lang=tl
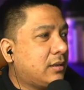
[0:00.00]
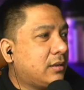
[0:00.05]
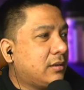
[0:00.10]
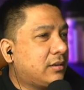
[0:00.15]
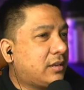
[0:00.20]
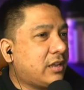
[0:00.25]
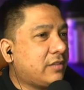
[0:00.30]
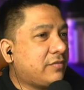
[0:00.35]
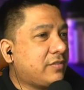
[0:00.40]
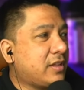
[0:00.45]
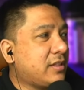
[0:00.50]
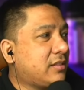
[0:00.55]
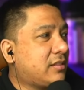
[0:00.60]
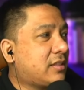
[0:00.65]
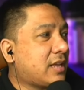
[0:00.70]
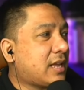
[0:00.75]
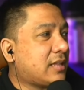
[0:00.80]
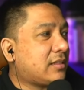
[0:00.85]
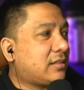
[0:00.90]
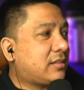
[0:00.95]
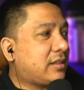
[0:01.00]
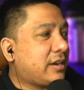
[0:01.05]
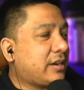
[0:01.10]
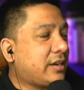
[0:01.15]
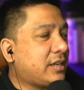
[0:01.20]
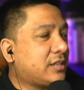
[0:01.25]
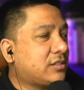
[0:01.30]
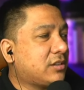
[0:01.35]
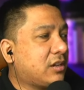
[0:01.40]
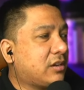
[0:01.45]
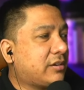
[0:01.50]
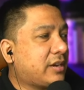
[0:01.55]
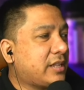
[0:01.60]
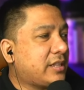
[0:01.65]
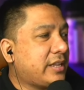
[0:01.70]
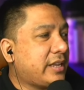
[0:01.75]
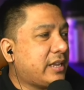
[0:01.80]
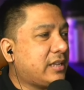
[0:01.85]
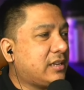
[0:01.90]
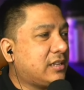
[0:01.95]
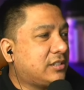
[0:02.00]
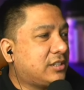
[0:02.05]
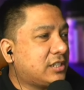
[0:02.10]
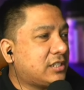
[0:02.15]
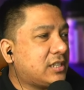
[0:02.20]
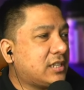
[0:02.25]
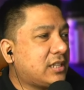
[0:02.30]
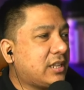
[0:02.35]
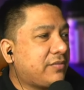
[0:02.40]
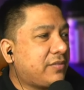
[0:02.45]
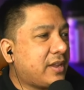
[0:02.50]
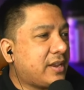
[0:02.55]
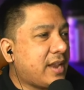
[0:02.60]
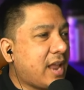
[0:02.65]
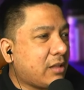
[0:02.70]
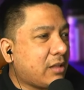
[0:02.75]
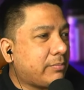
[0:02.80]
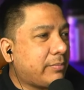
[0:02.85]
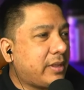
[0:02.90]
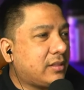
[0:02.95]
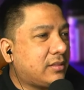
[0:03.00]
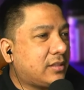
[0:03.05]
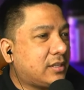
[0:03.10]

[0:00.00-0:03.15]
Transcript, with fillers: Given that there is already a legislative enactment,